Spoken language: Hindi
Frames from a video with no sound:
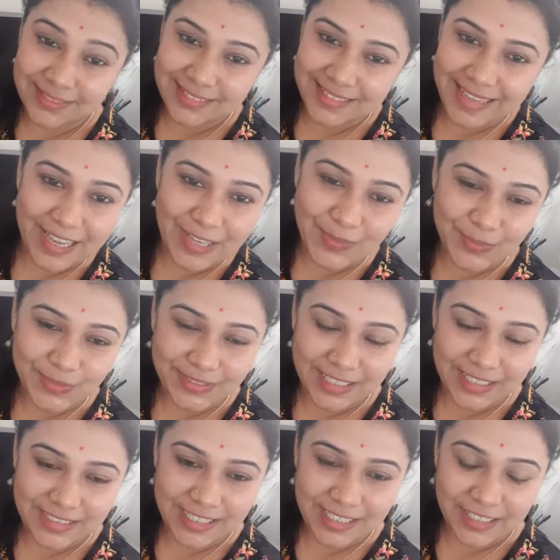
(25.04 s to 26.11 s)
नया लुक
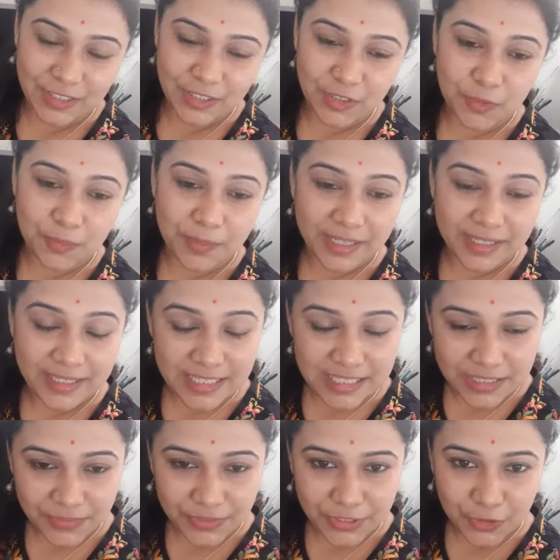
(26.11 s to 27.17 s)
दिया जाए तो मैंने
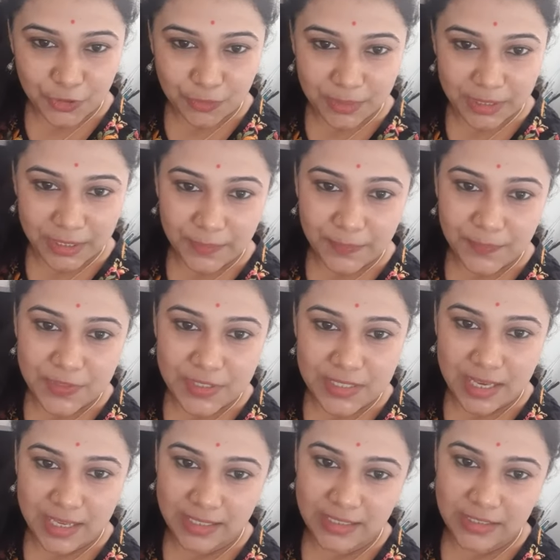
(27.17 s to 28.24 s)
इस वीडियो में
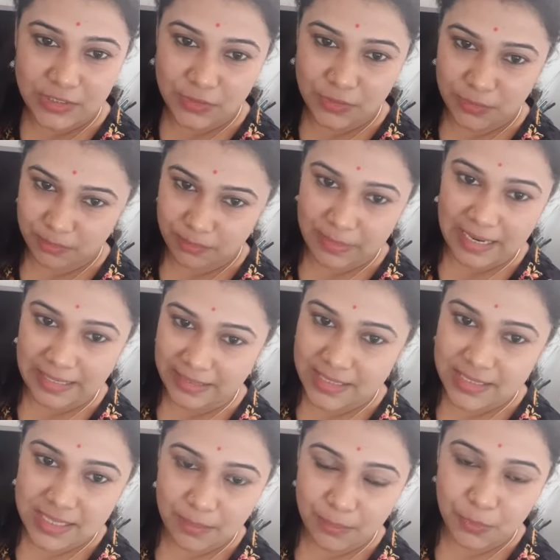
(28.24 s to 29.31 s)
सारे जो
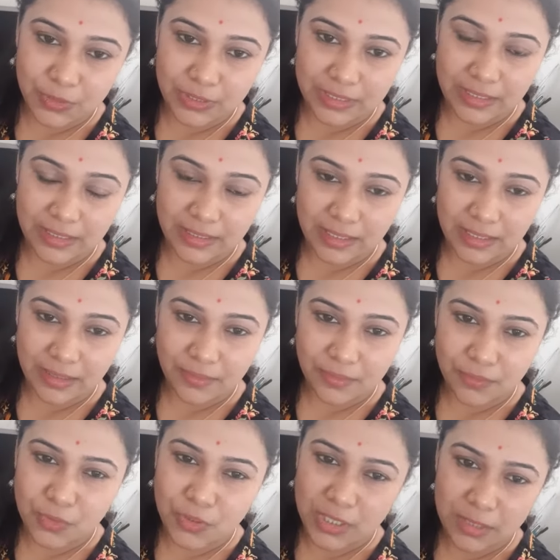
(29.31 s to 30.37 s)
प्लांटर्स आपको दिखेंगे
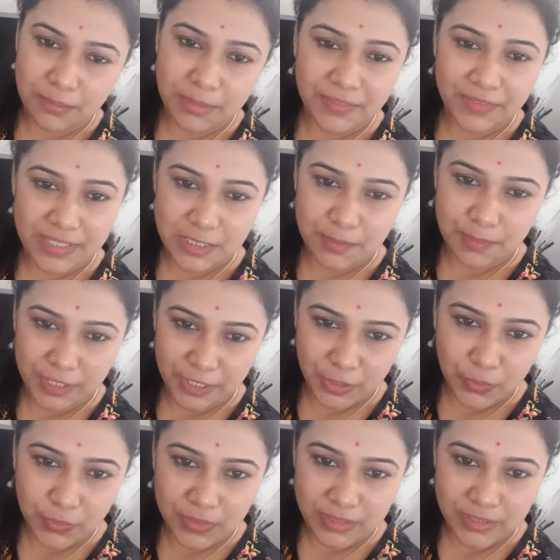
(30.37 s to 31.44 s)
वो घर में वेस्ट पड़े
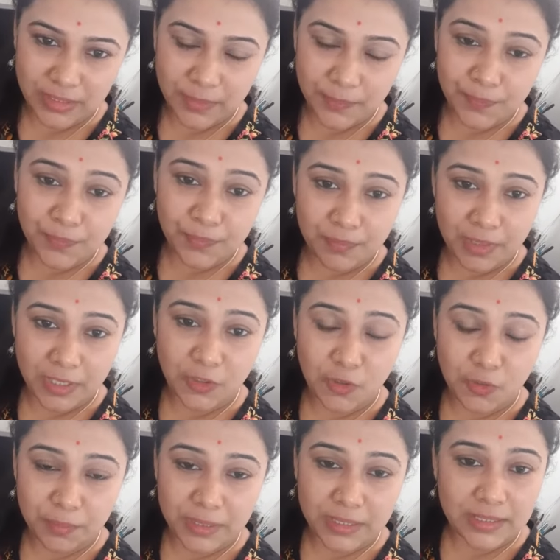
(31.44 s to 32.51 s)
हुए थे मैंने
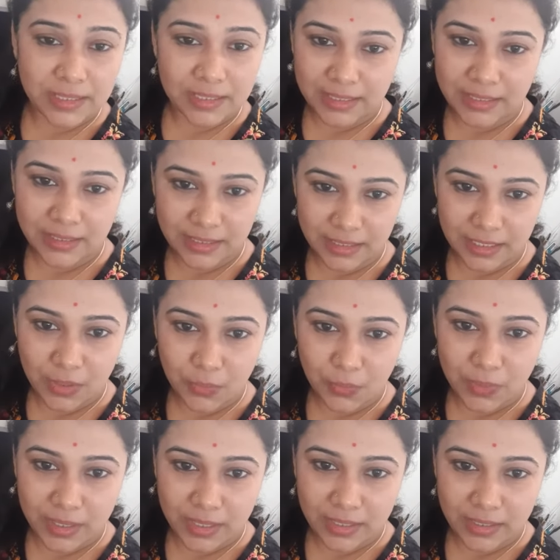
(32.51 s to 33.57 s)
उन पर कलर किया
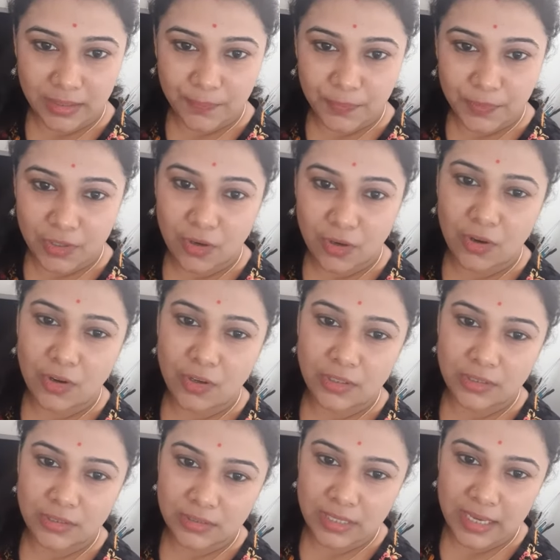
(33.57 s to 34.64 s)
हुआ है
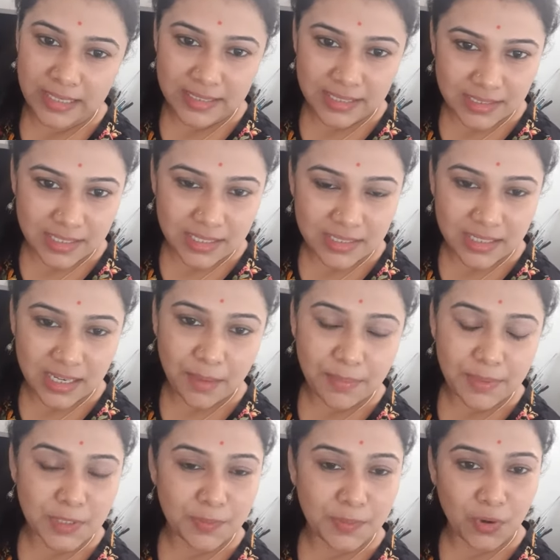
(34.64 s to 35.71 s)
और आई सजेस्ट कि
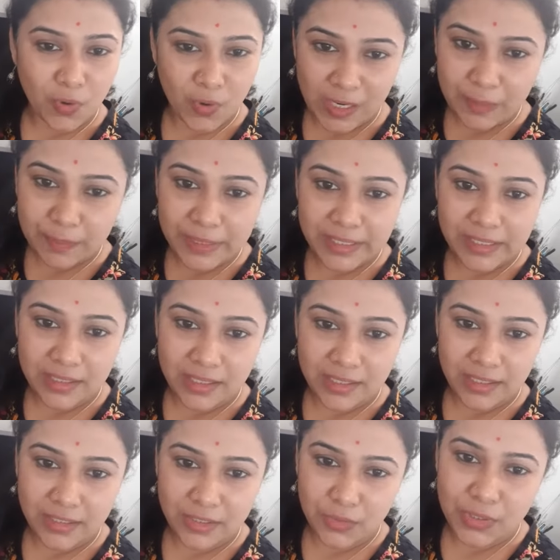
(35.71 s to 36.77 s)
आप इसमें ऑयल पेंट
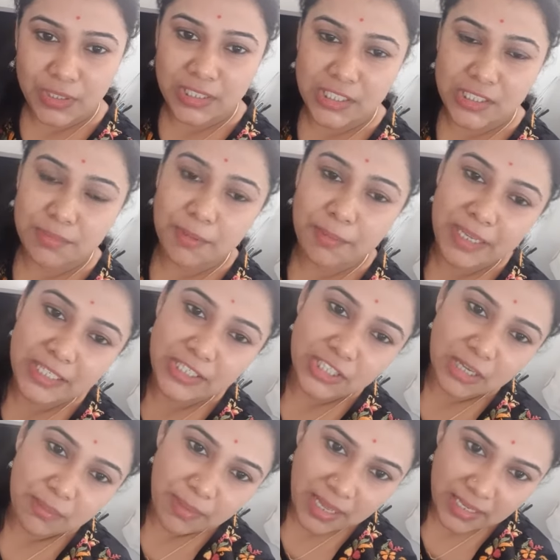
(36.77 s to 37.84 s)
करें क्योंकि यदि इसमें बारिश
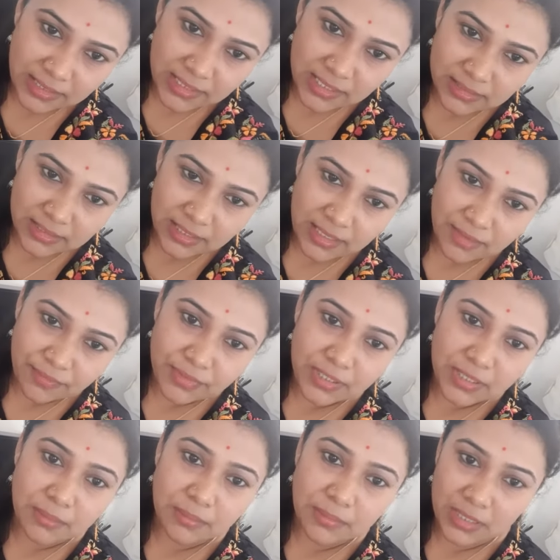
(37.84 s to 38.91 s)
का पानी लगता है या फिर
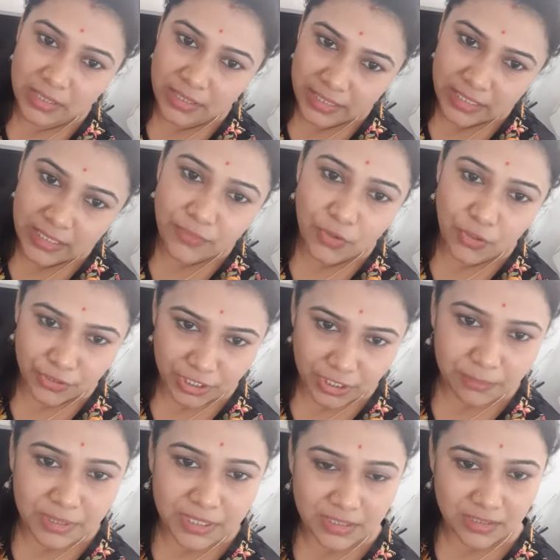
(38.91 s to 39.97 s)
हम डेली
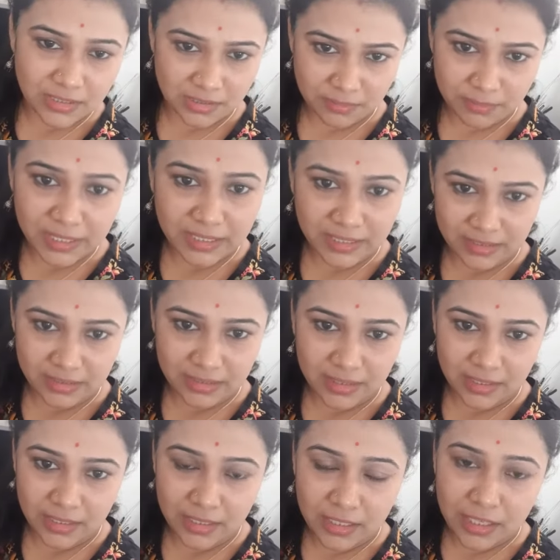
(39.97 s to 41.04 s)
वाटरिंग भी इनमें करते
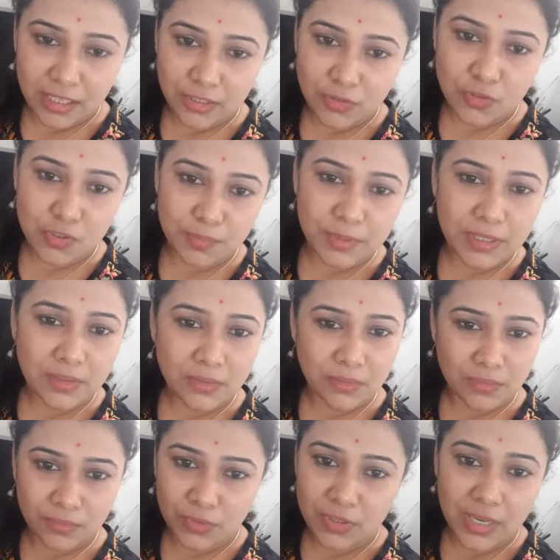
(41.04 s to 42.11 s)
हैं तो उसमें
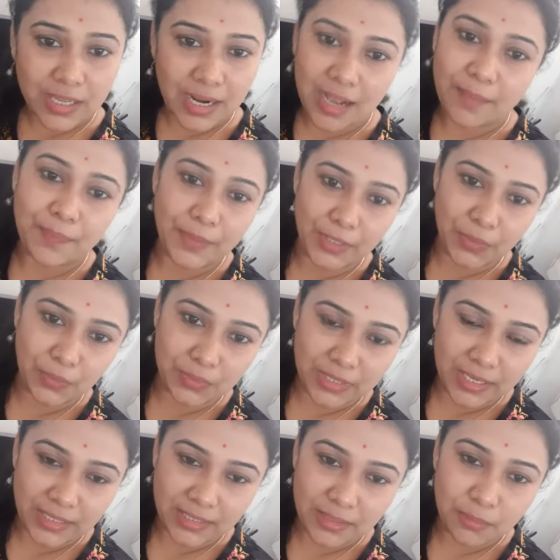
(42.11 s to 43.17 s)
वो ख़राब नहीं
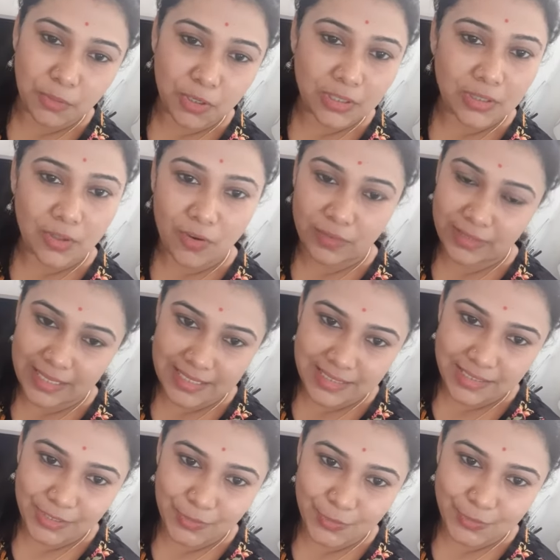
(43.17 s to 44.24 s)
होता है ये बहुत लॉन्ग
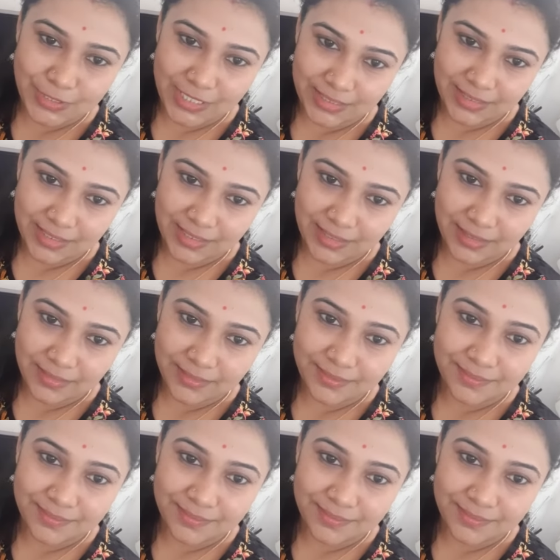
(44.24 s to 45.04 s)
लास्टिंग हो जाता है